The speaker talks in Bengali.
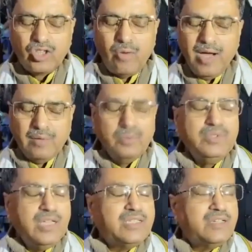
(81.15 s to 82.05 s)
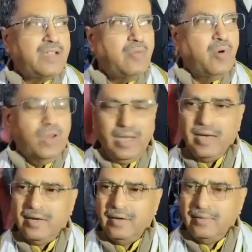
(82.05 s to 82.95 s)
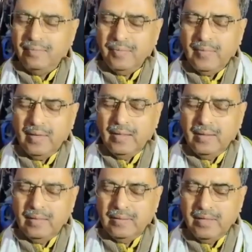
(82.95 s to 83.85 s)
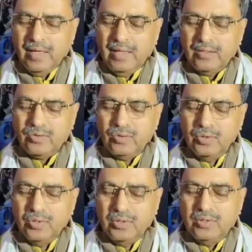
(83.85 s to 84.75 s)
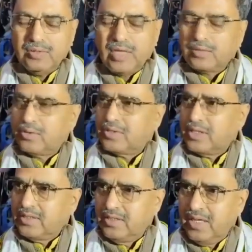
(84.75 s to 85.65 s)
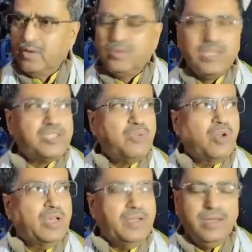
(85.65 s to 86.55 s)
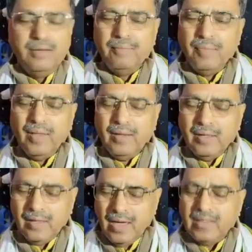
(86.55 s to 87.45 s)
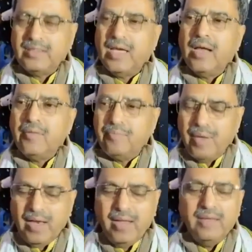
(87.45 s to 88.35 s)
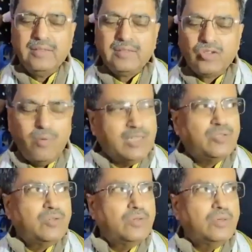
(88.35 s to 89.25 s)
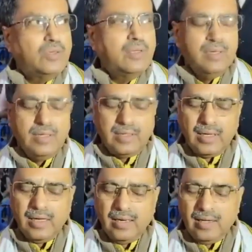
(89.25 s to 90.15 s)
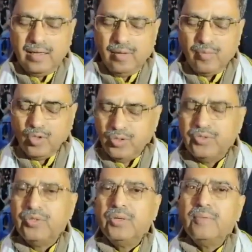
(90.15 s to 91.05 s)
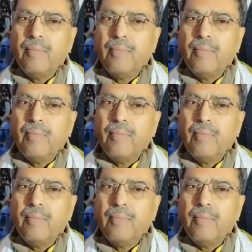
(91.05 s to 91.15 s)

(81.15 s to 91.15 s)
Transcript: সবার উদ্দেশ্যে যা বললেন যে শুধু ছাত্রছাত্রীদের উদ্দেশ্যে বলেননি গার্জিয়ান প্যারেন্ট সবার জন্য এটা প্রযোজ্য